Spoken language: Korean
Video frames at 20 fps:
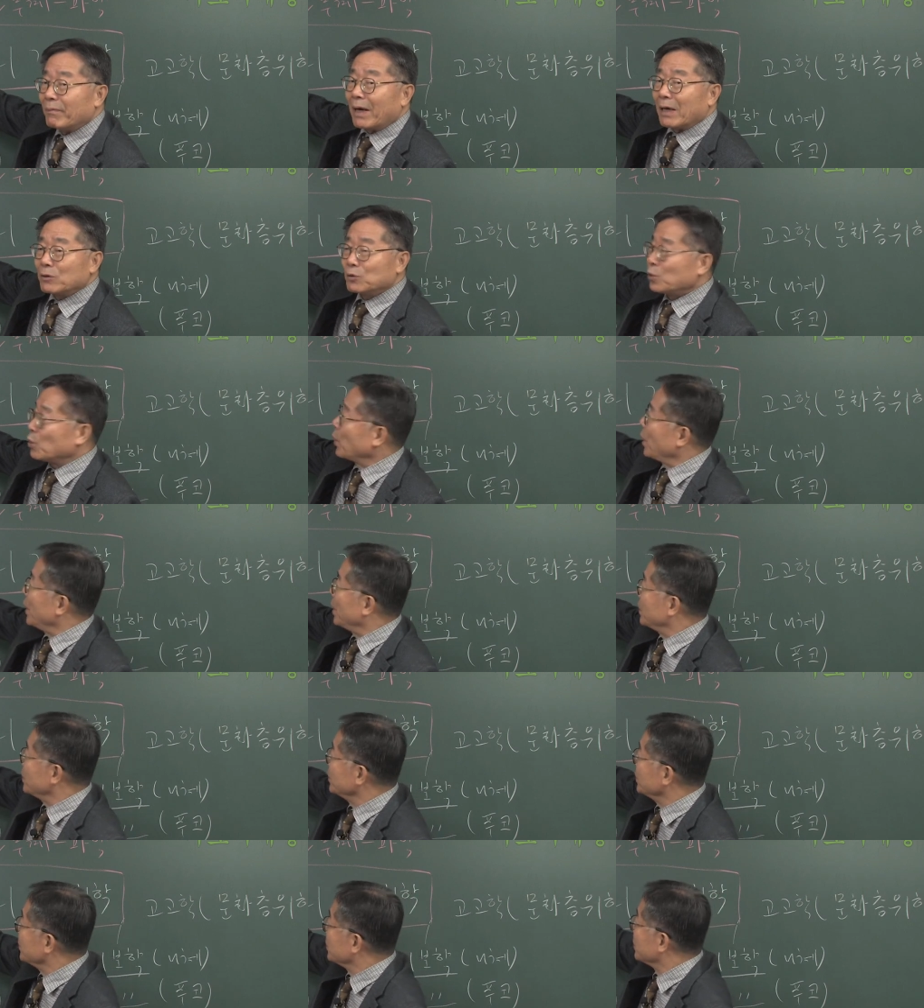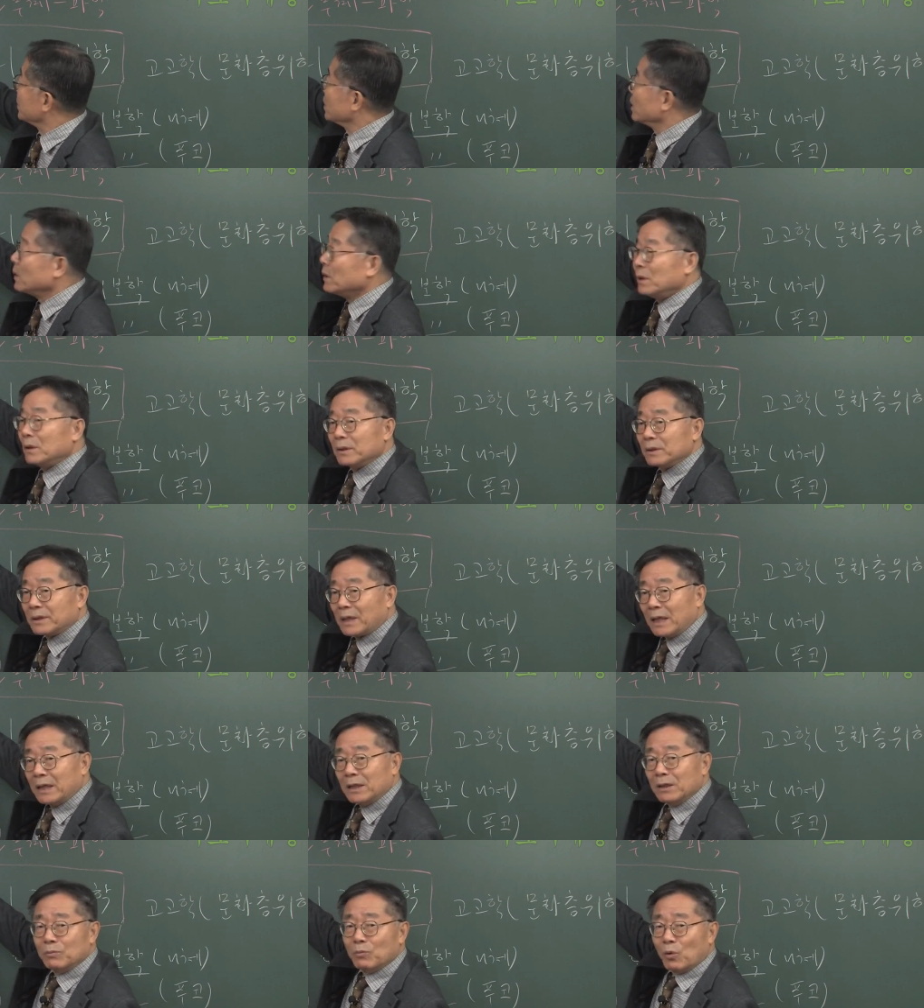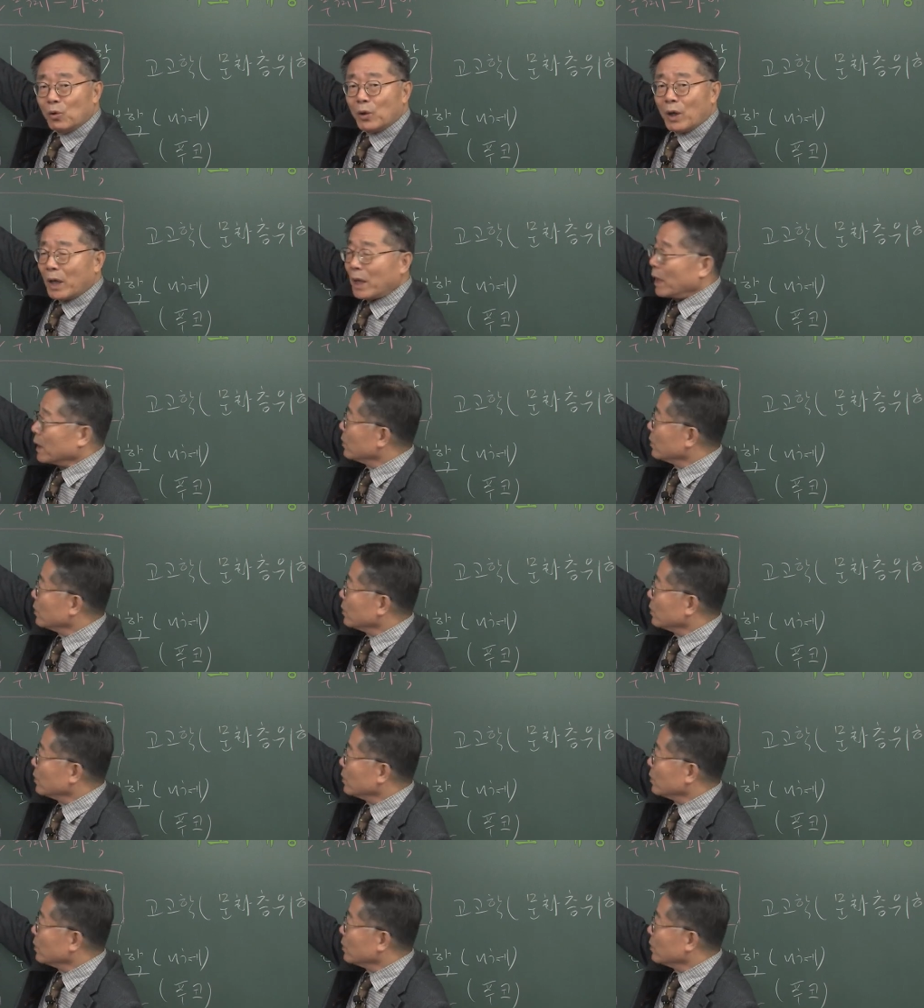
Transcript: 말 속에는 자연 모계가